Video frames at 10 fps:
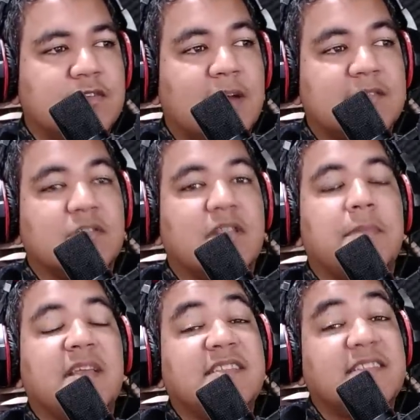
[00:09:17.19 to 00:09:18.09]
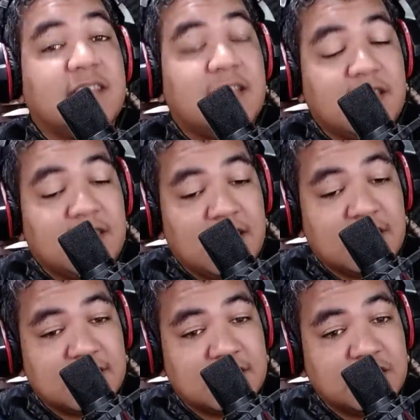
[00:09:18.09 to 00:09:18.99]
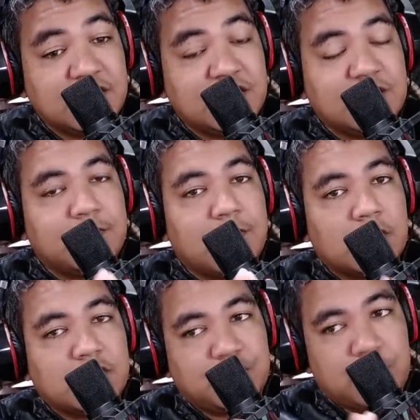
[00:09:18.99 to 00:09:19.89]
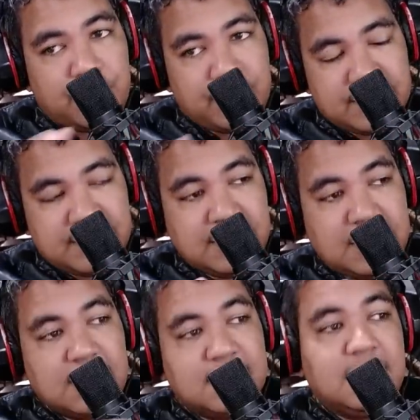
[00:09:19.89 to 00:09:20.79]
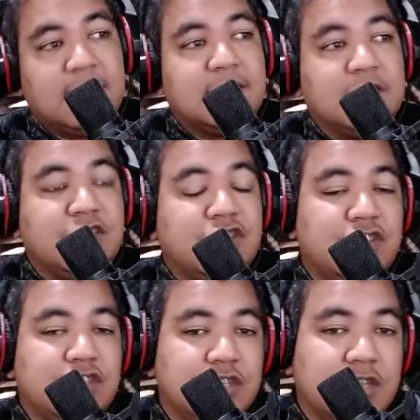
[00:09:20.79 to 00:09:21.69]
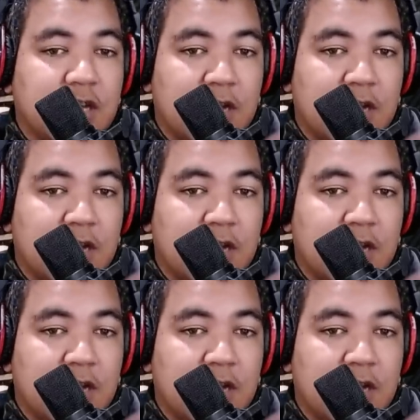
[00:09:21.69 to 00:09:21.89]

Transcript: mas eu também sei que existe falsas profecias e existe